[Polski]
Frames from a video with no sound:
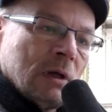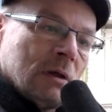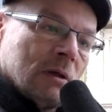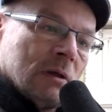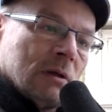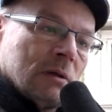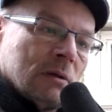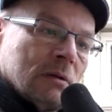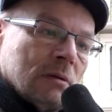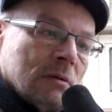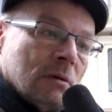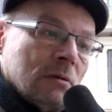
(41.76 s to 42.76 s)

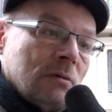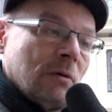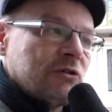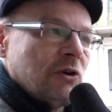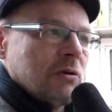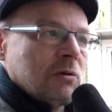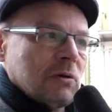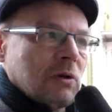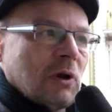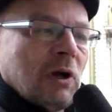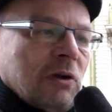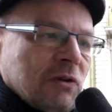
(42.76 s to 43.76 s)
Y, no i właśnie to
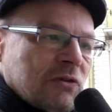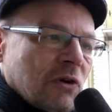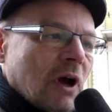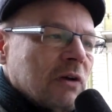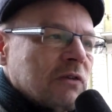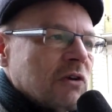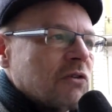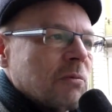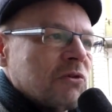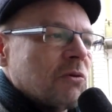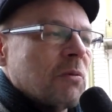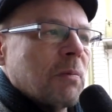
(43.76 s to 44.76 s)
tutaj jest okazja, żeby, żeby